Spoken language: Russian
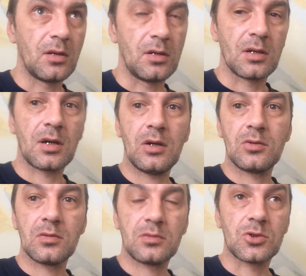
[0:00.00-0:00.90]
и
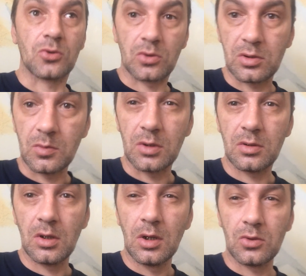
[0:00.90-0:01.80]
играют черными.
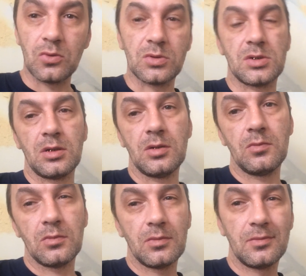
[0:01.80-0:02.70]
То есть
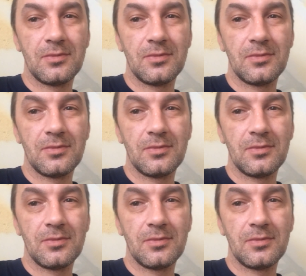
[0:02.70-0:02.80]
им,